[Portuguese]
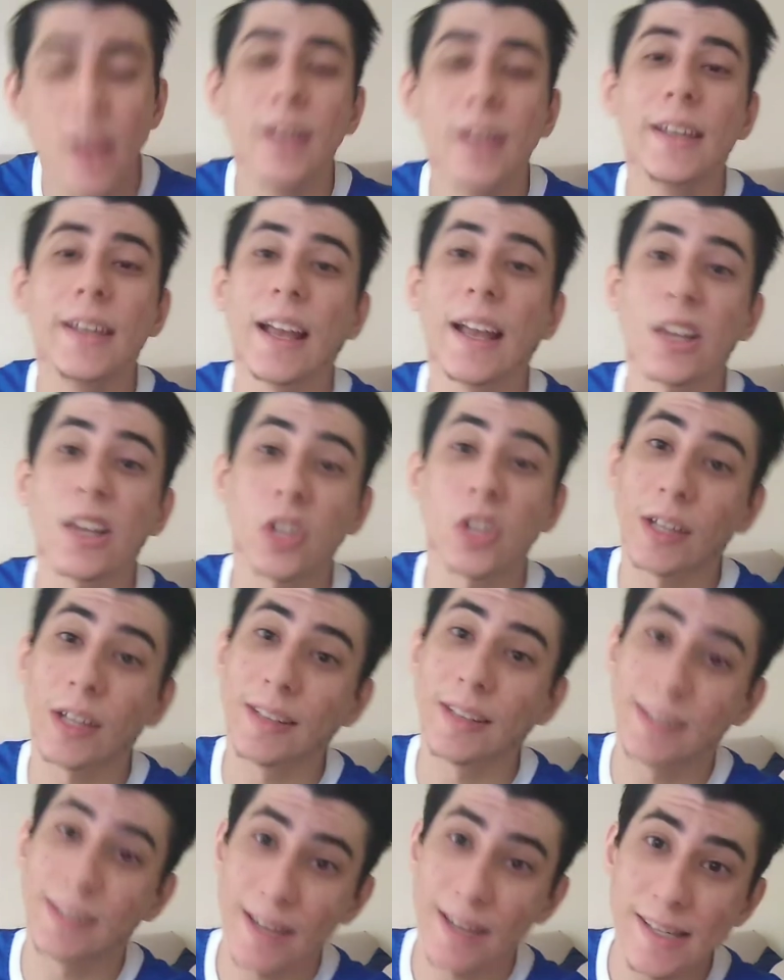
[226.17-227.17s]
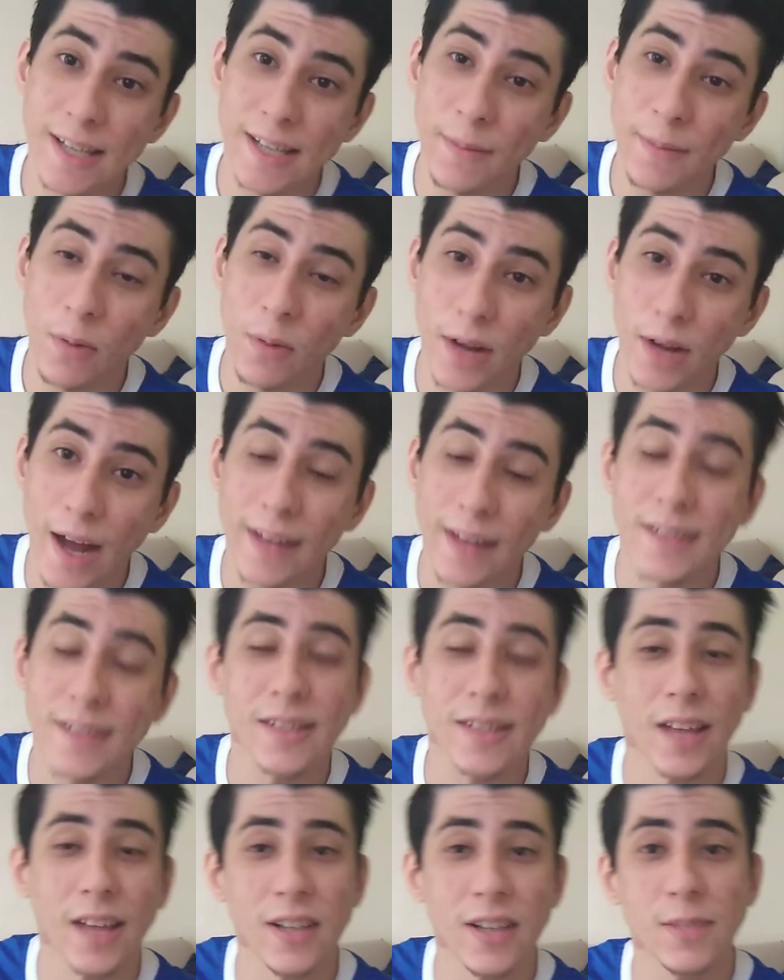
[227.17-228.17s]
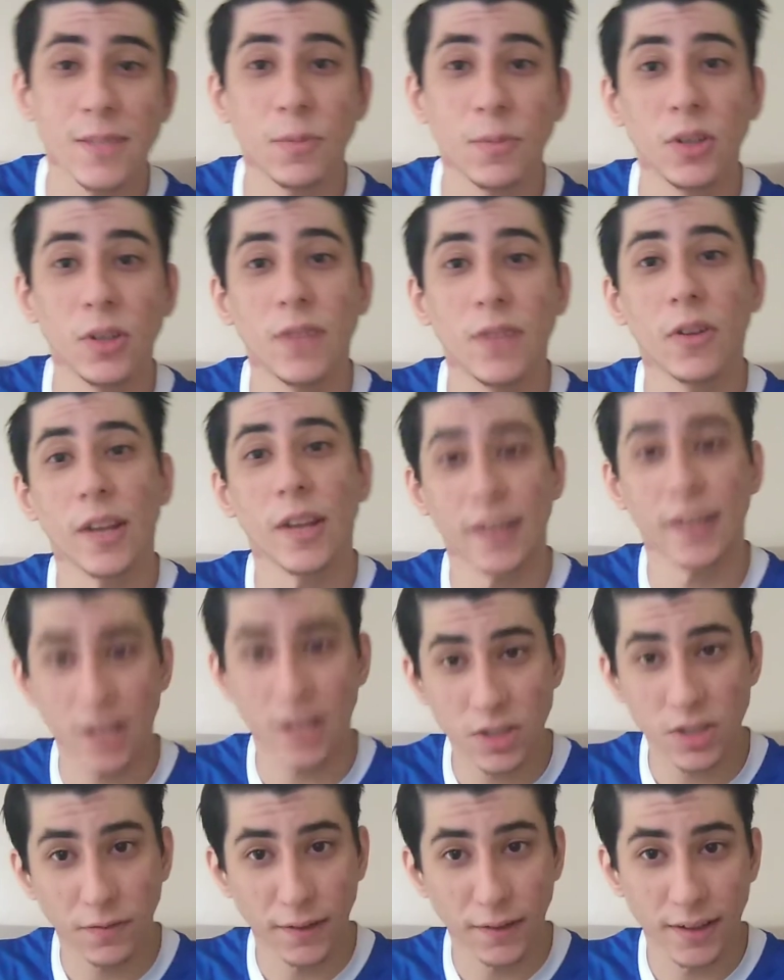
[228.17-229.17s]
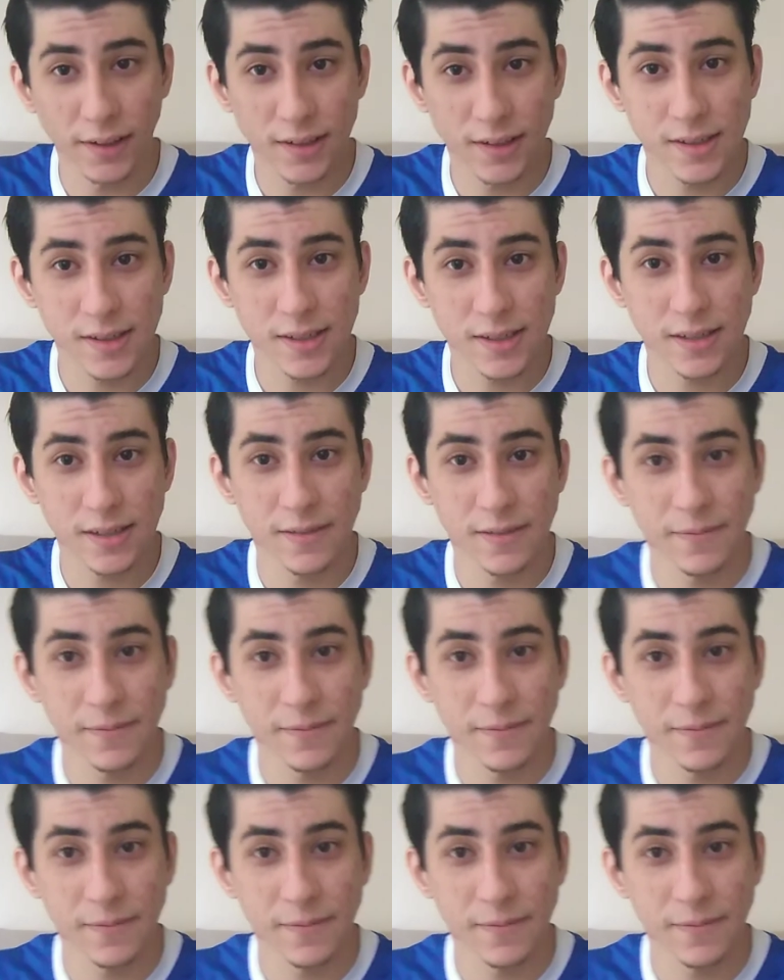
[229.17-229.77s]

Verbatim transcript: E ela só tem três temporadas e está disponível na Netflix.